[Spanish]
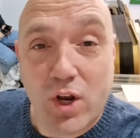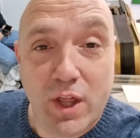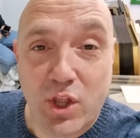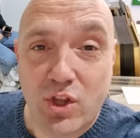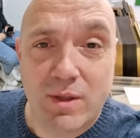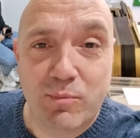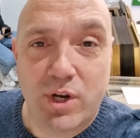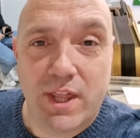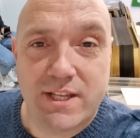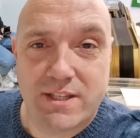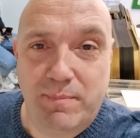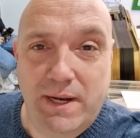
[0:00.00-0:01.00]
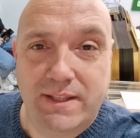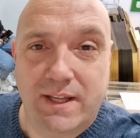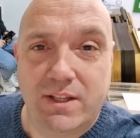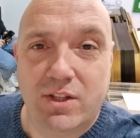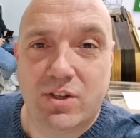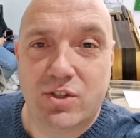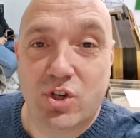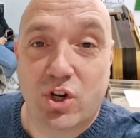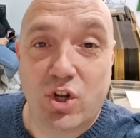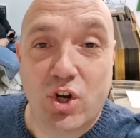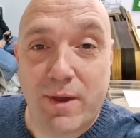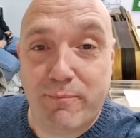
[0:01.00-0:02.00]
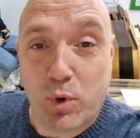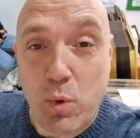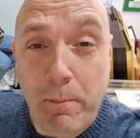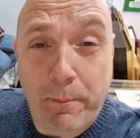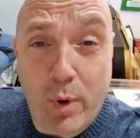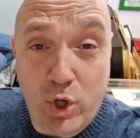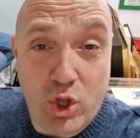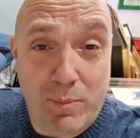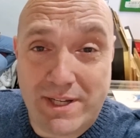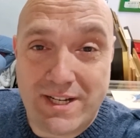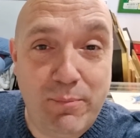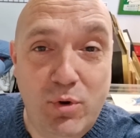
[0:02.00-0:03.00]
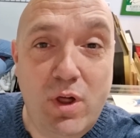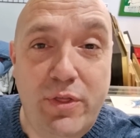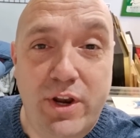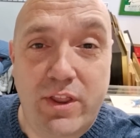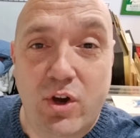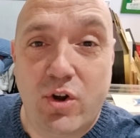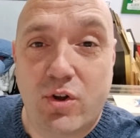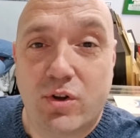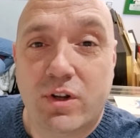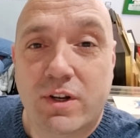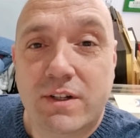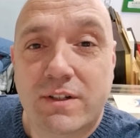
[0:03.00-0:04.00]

colección de monedas de plata, tío? Yo creo que por un poquito más la puedo hacer de oro.